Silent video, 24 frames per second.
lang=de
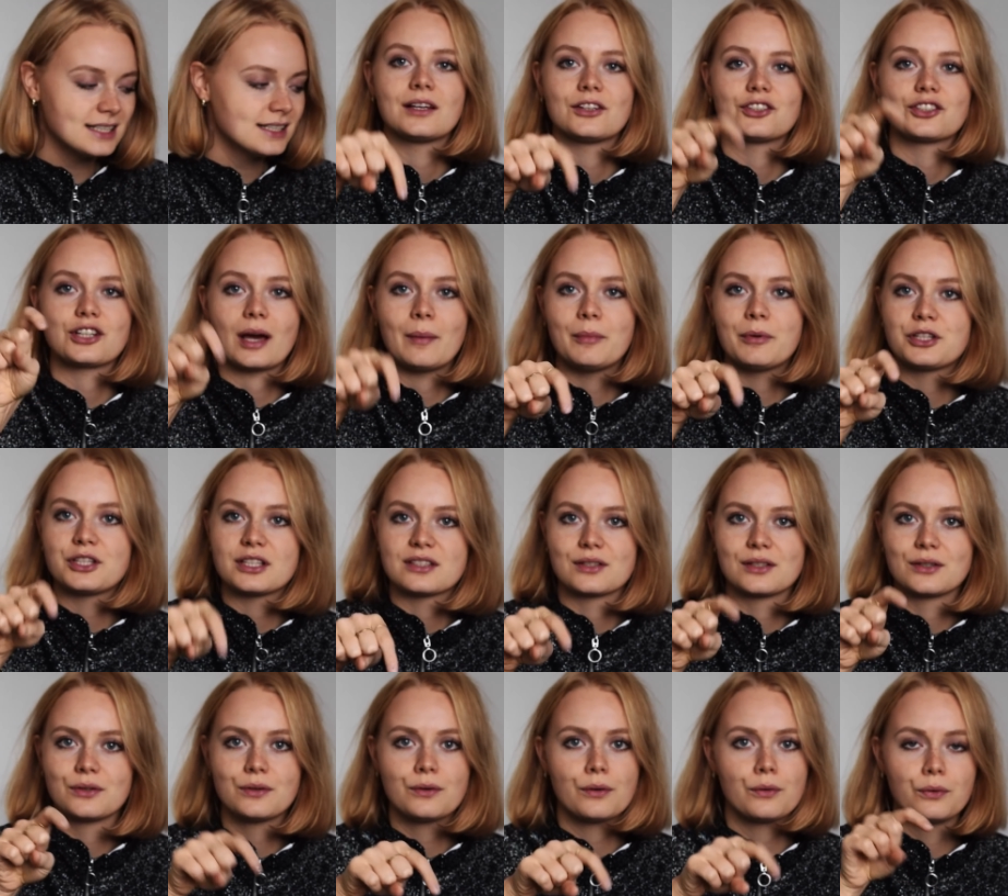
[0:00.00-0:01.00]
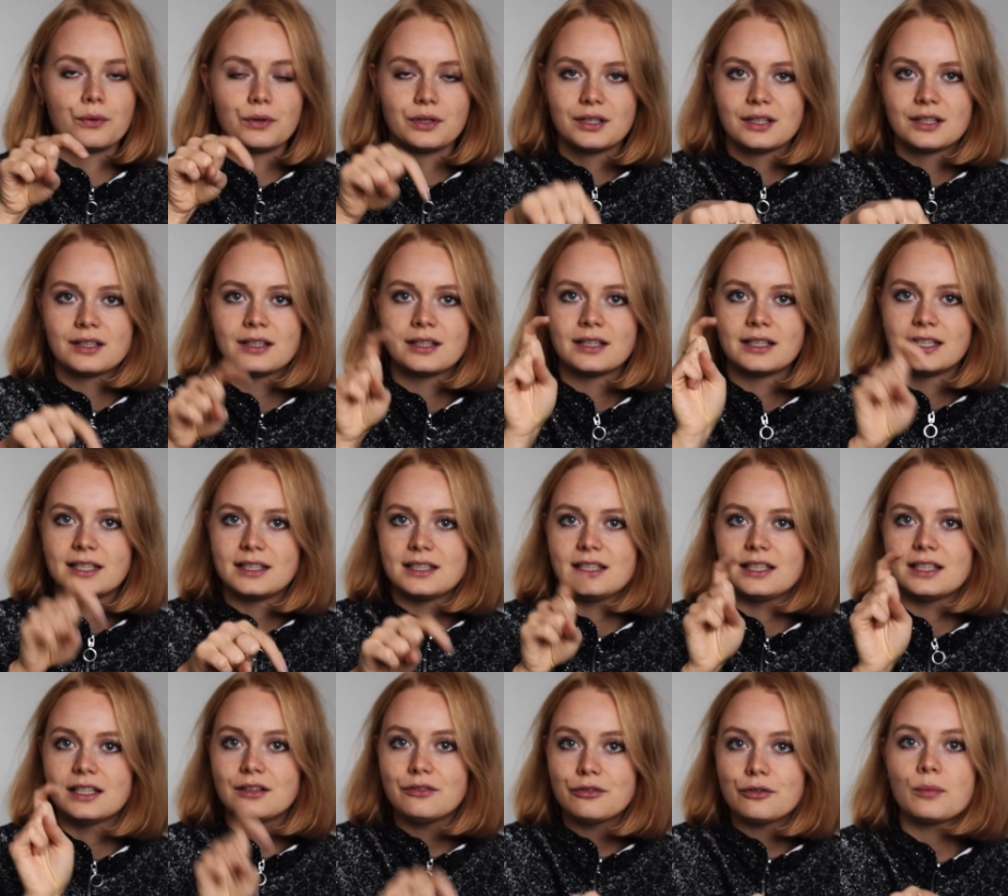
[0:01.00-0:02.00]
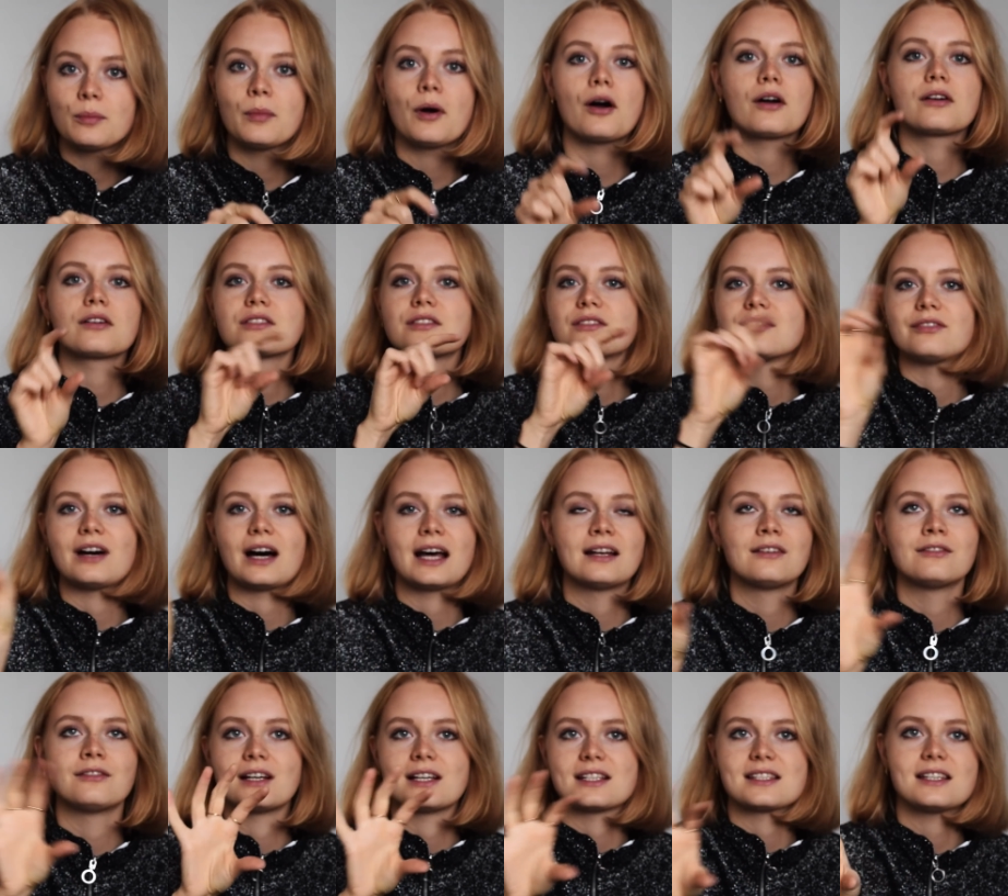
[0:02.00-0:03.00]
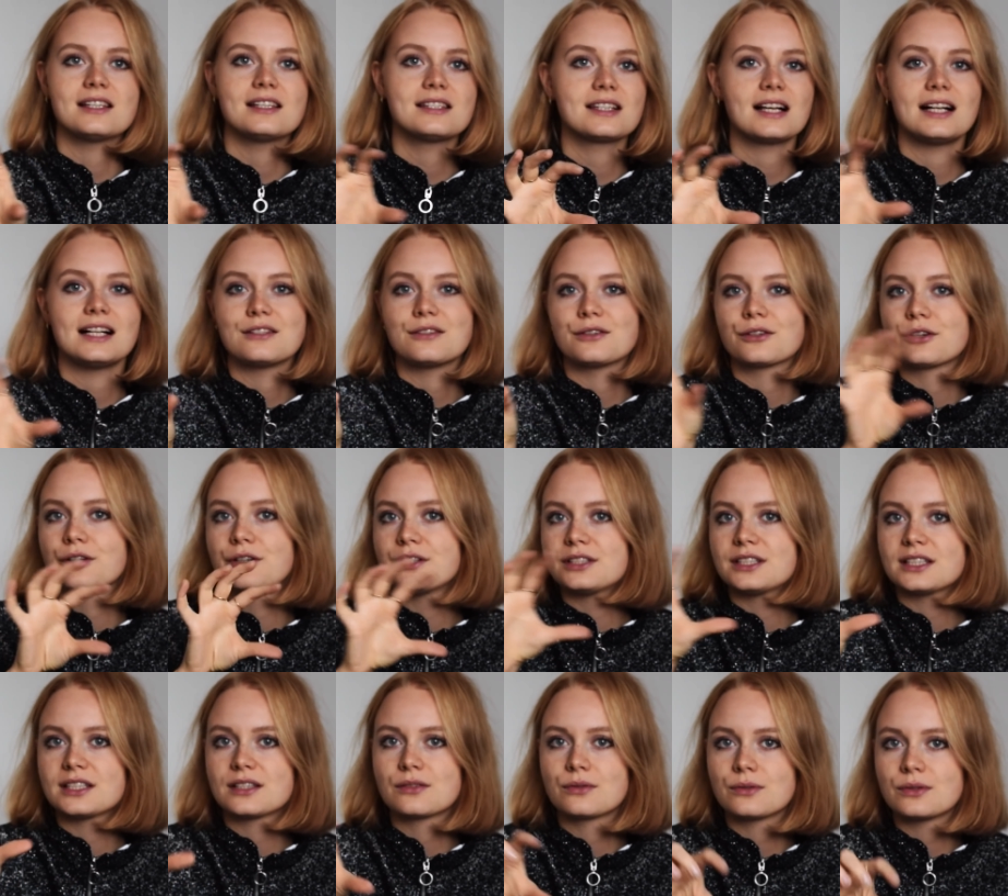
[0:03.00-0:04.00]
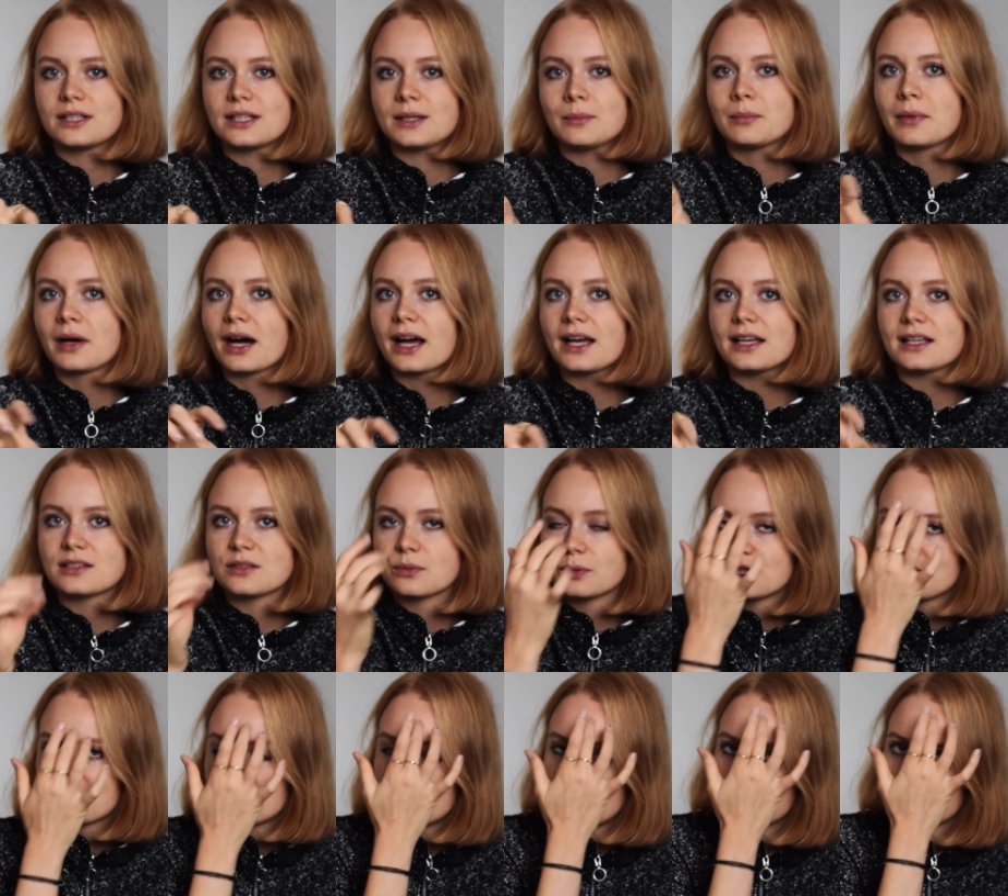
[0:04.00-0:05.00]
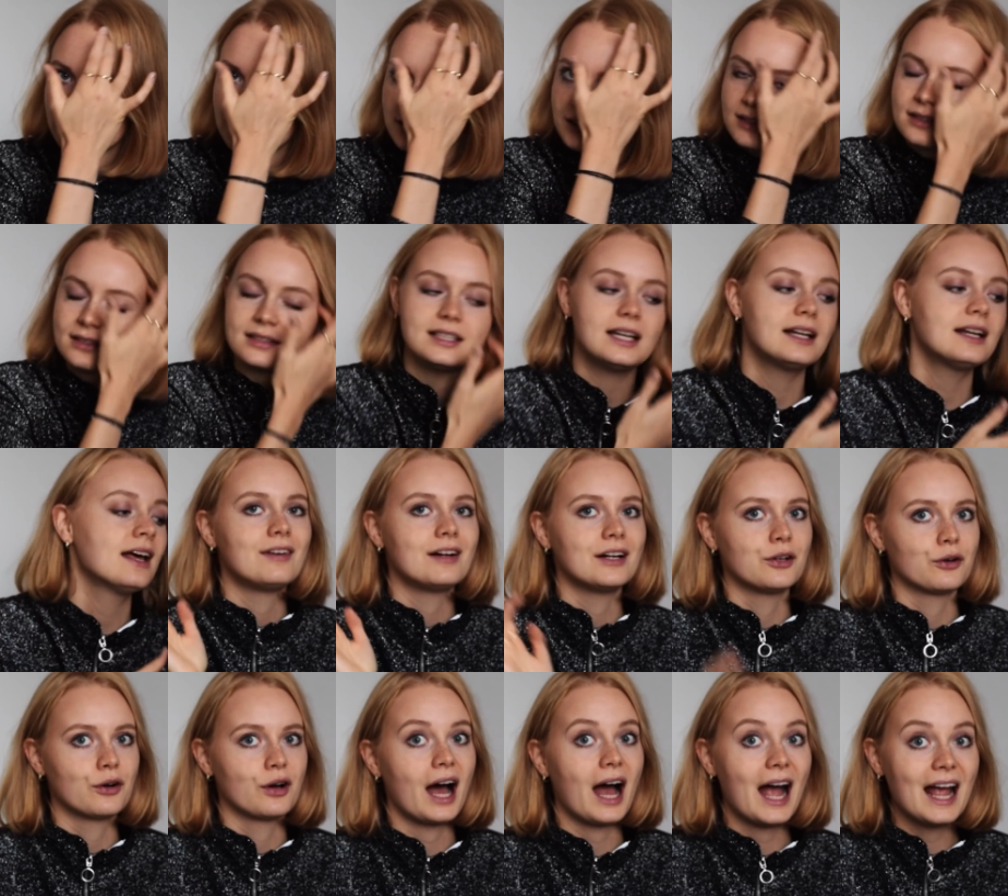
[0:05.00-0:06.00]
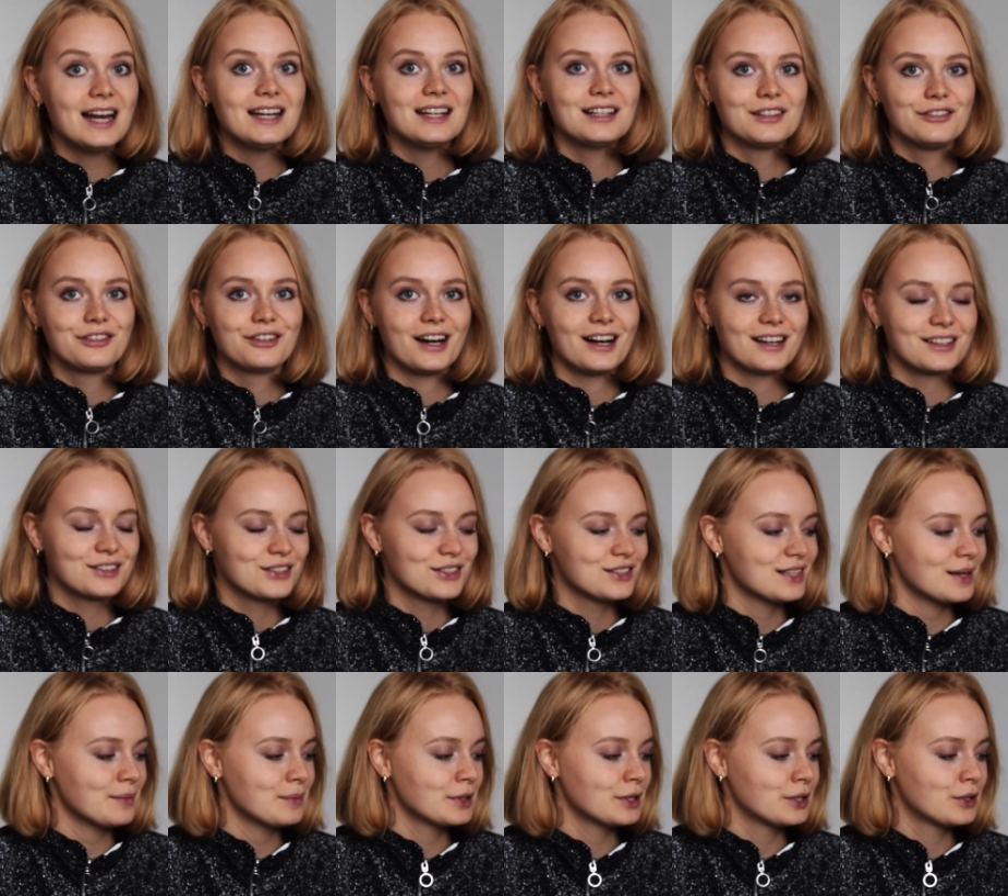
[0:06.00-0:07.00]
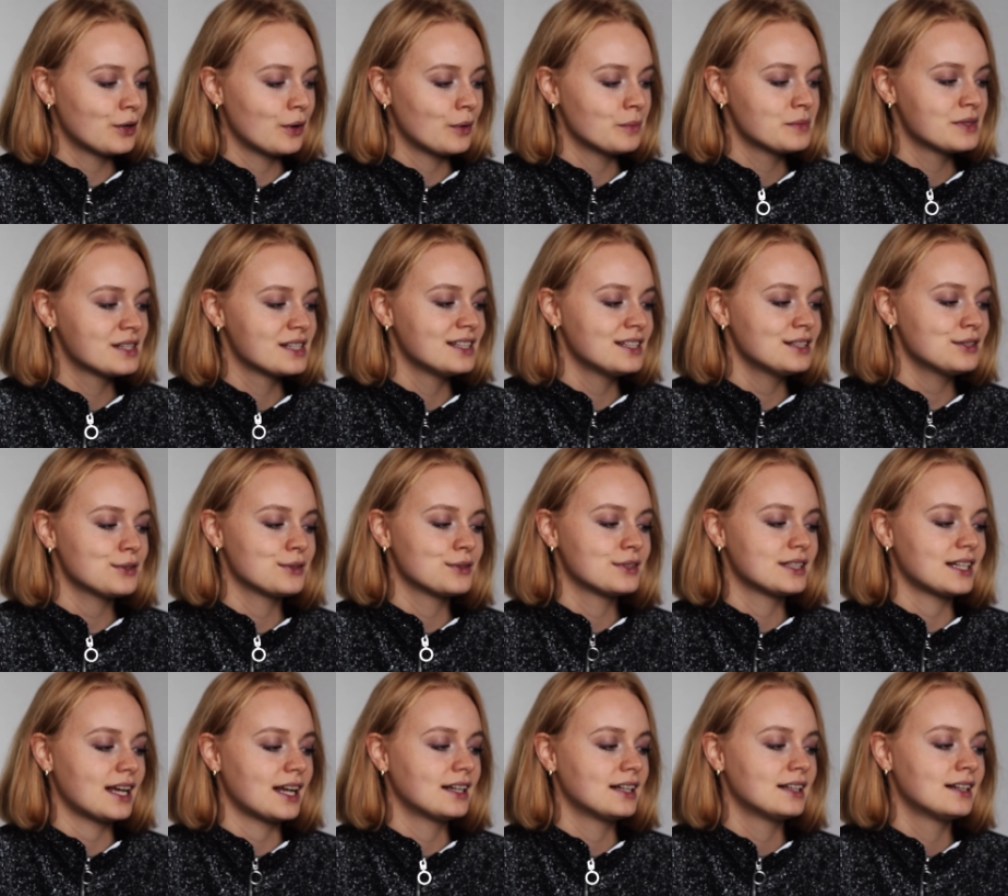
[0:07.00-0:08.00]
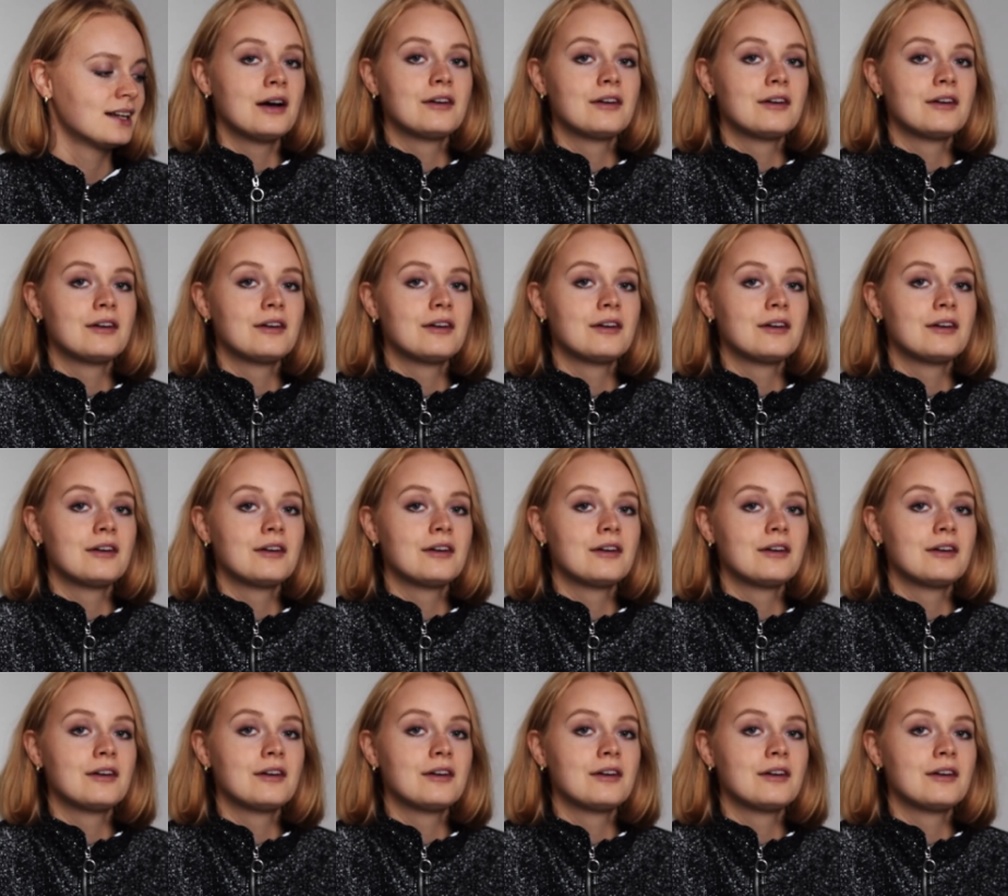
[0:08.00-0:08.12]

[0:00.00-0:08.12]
Schreibe ich das unten in die Infobox, wann was ist. Also könnt ihr zu dem Bereich switchen, der euch interessiert, weil doch einige Fragen zusammengekommen sind. Und dann